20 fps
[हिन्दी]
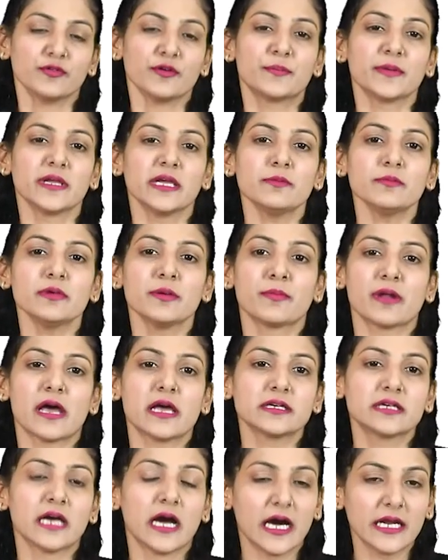पूर्व पीएम
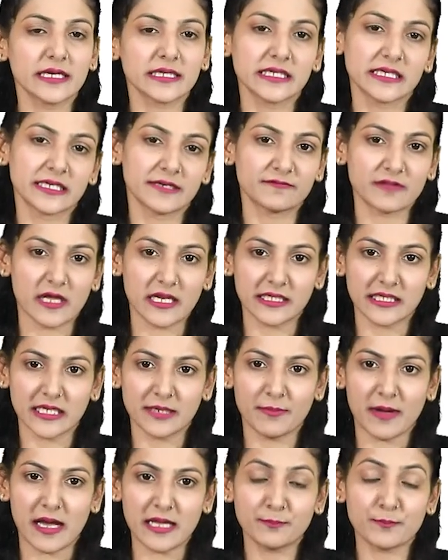इमरान खान की गिरफ्तारी
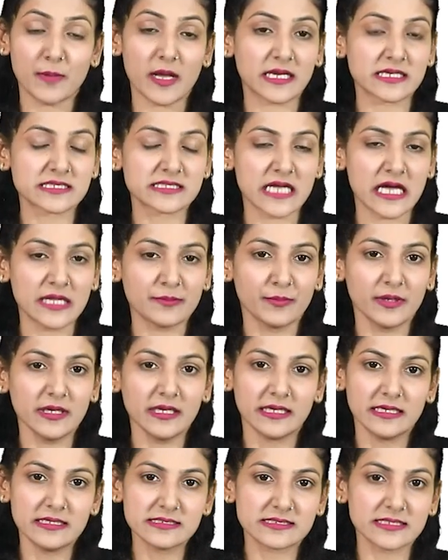के बाद पाकिस्तान में
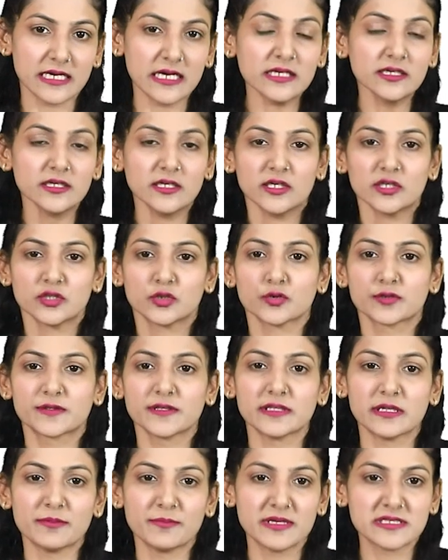हिंसा
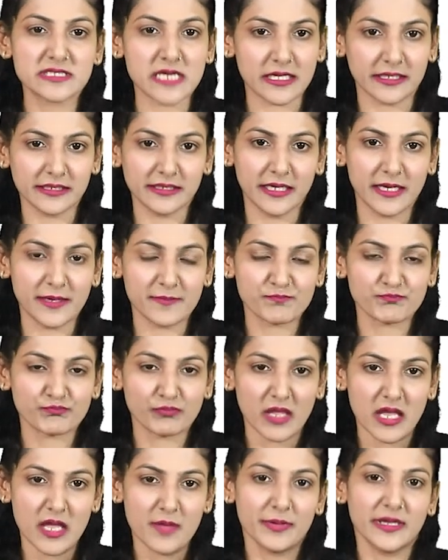दूसरे दिन भी जारी है
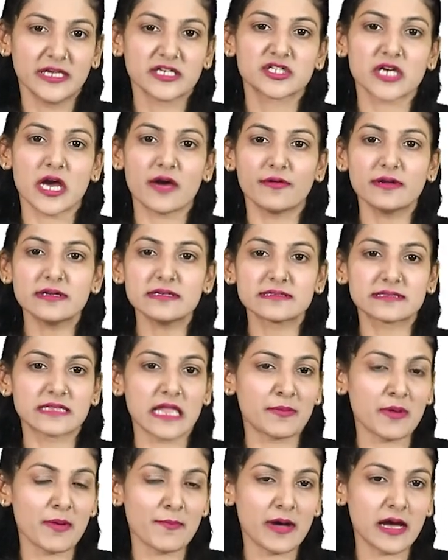पेशावर
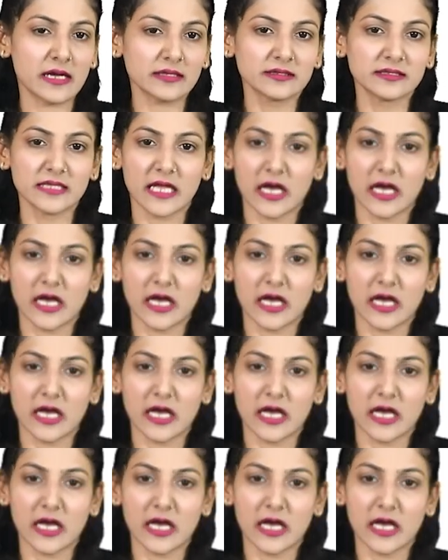इस्लामाबाद